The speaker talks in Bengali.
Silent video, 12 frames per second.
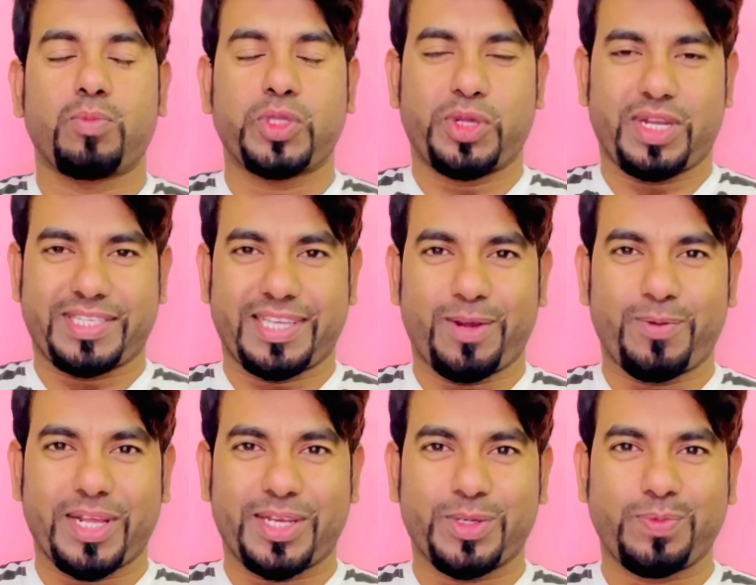বন্ধুরা আসসালামু
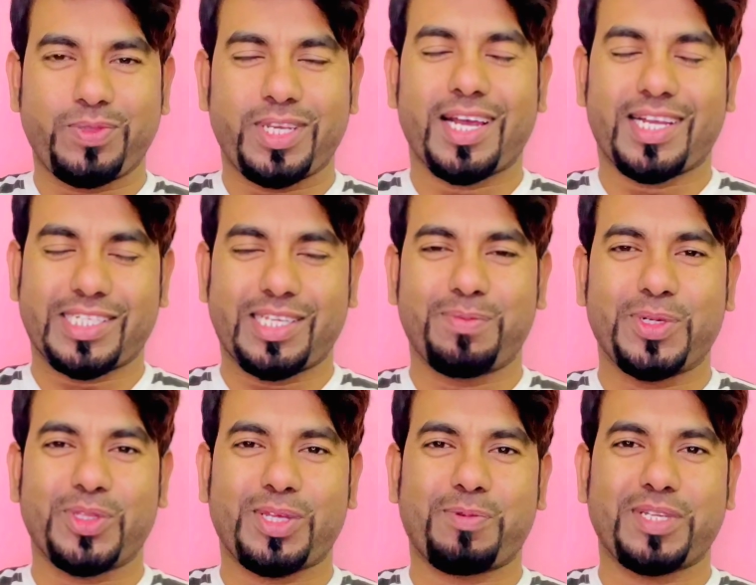আলাইকুম আজকের
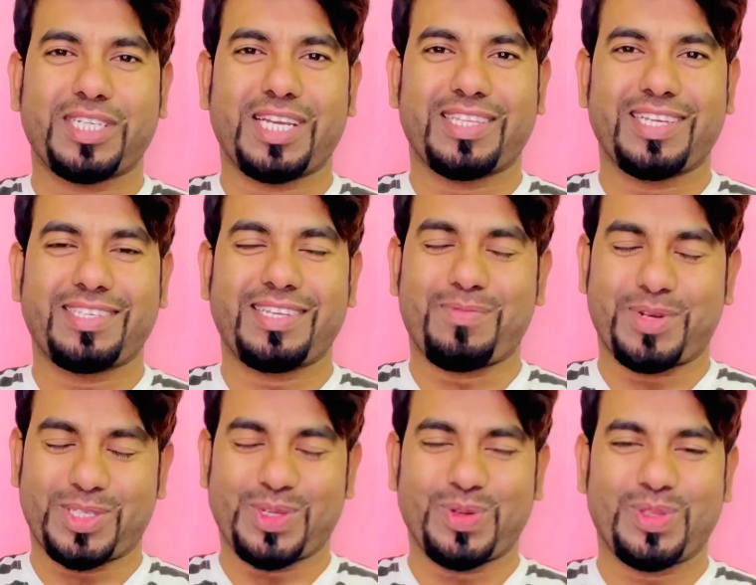ভিডিওতে আপনাদের সাথে আছি আমি
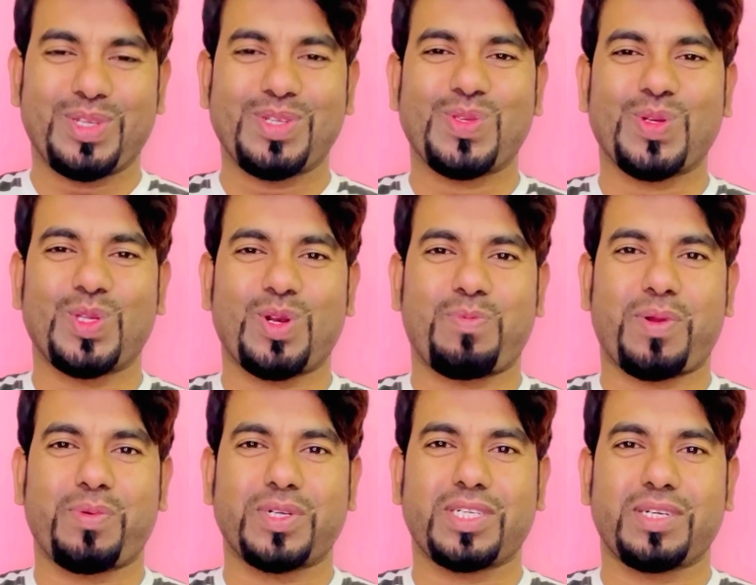নাসিরুদ্দিন সৈয়দের
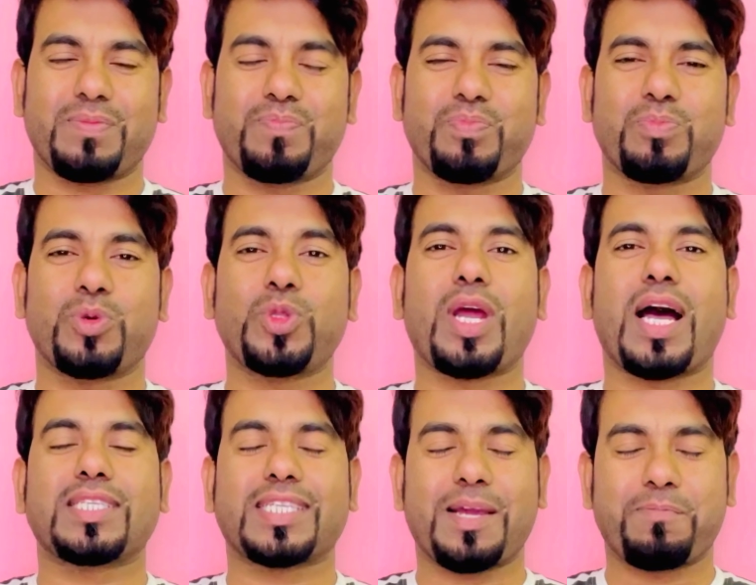প্রবাসী বন্ধুরা
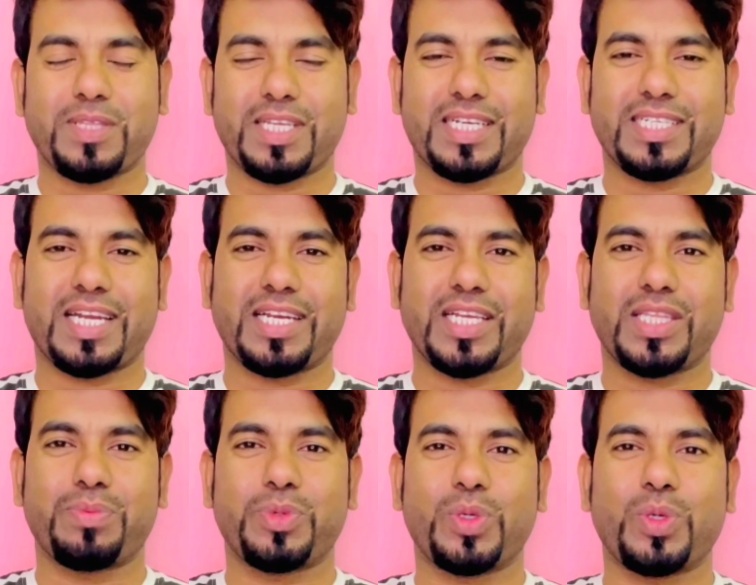আজকে আপনাদেরকে জানিয়ে
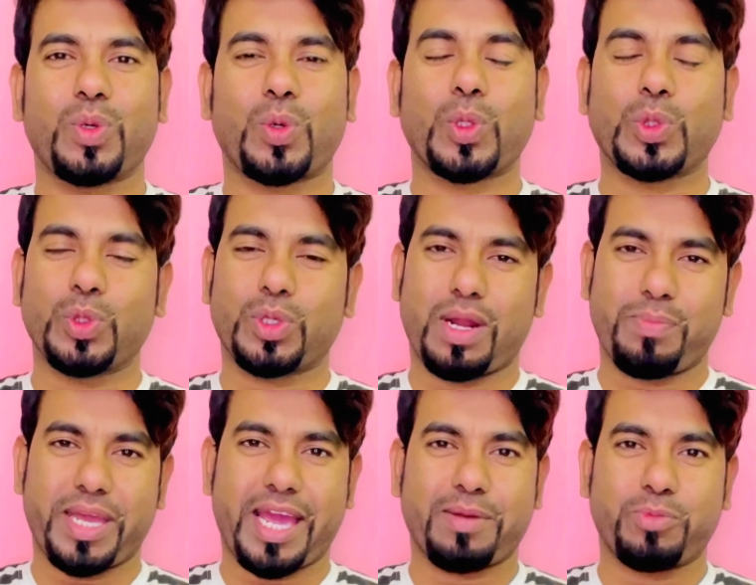দিব কত
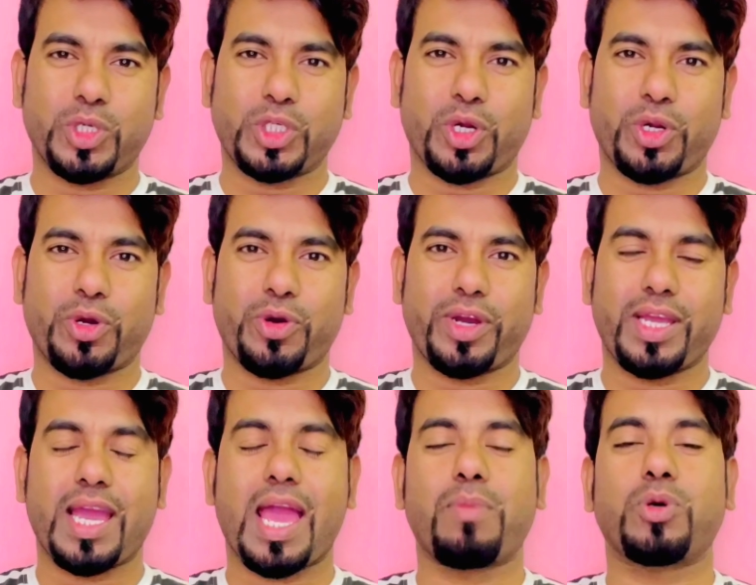গ্রামে এক বড়ি স্বর্ণ হয়
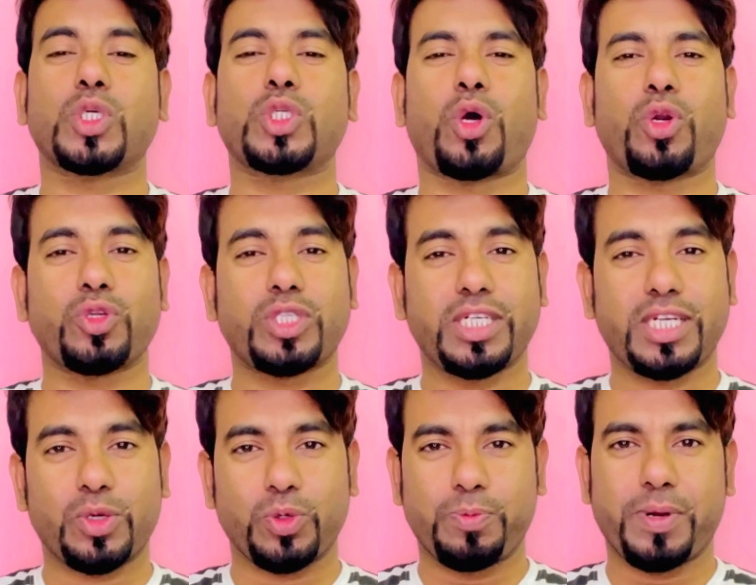এবং স্বর্ণ
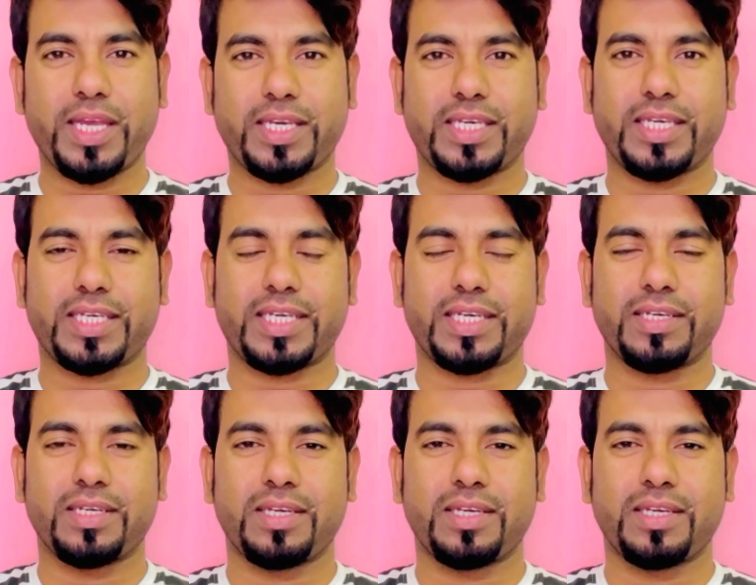চেনার উপায় কি কি